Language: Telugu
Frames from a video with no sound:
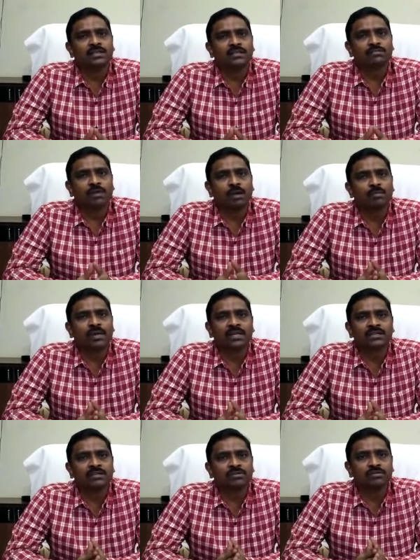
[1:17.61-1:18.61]
స్వాబ్
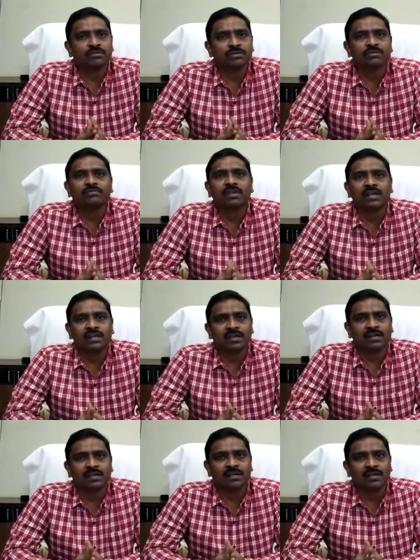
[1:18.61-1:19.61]
కలెక్షన్ కోసం
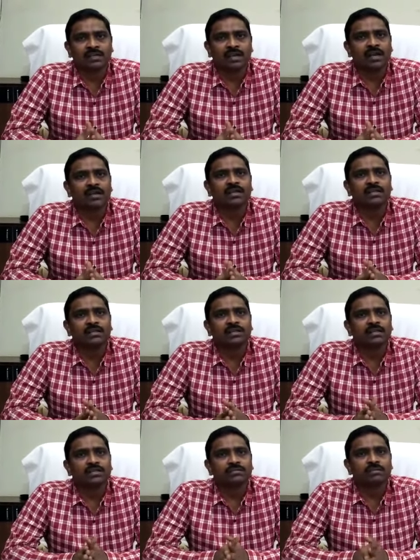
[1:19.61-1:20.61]
వెళ్ళకండి అక్కడ
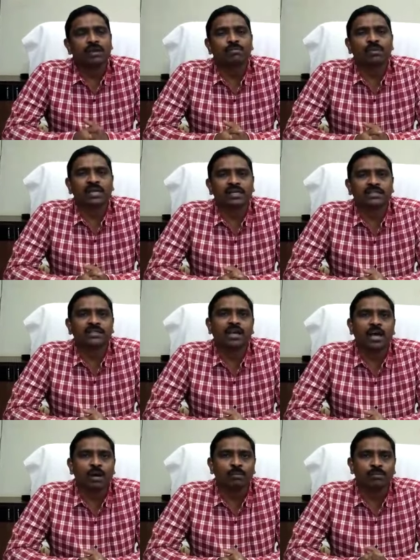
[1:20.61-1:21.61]
స్వాబ్ కలెక్షన్
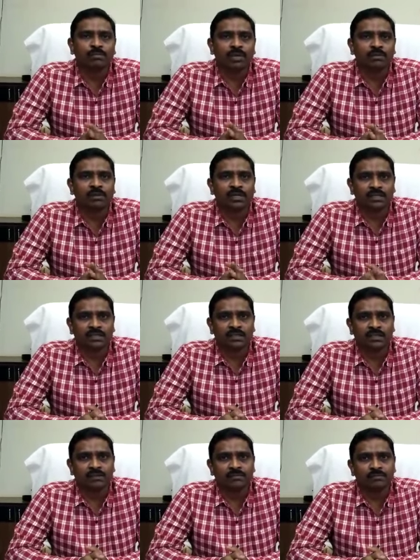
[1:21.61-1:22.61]
ఆపివేయబడింది